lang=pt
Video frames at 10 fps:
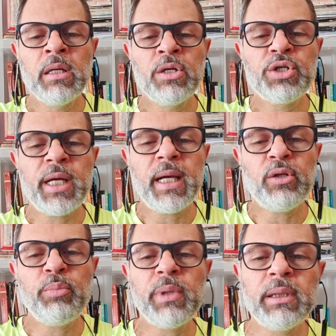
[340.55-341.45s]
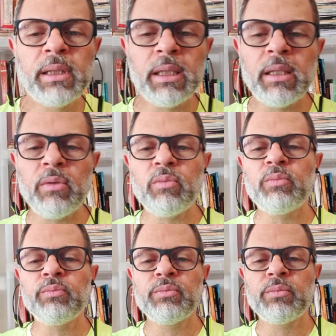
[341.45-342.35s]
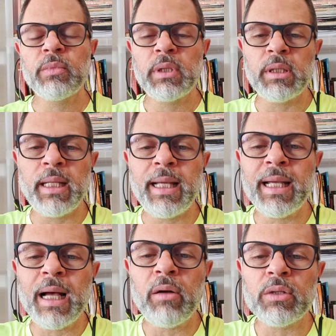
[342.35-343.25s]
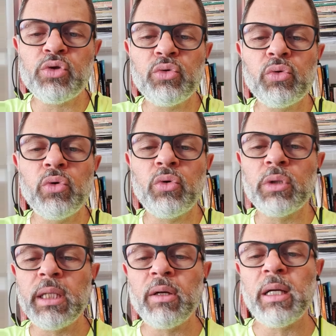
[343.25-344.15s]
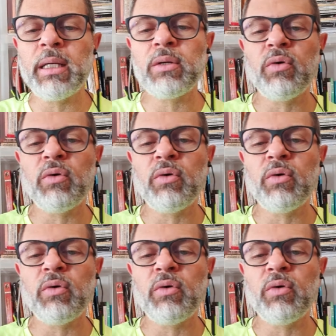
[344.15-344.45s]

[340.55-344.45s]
cheguei do plantão, dei aula junto com o Rodrigo aí,